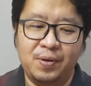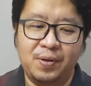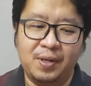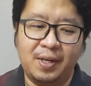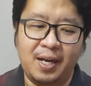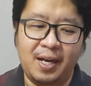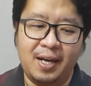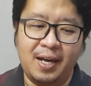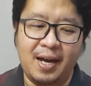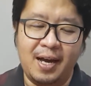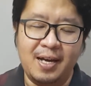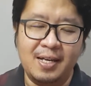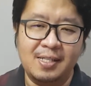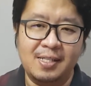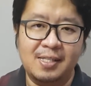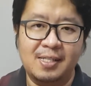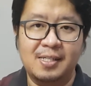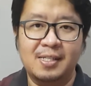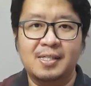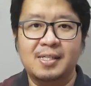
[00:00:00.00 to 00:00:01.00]
Oke okay
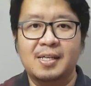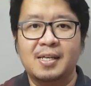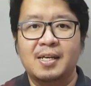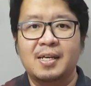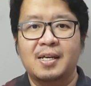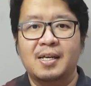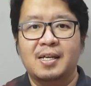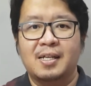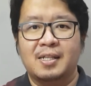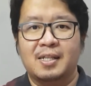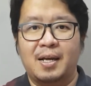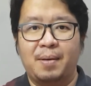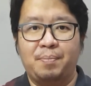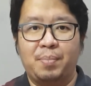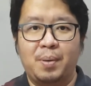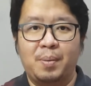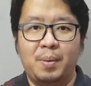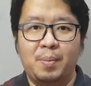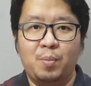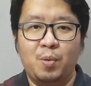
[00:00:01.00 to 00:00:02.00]
guys,
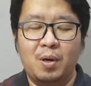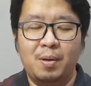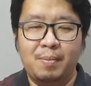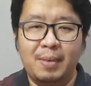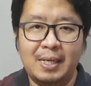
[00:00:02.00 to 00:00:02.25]
tanpa membuang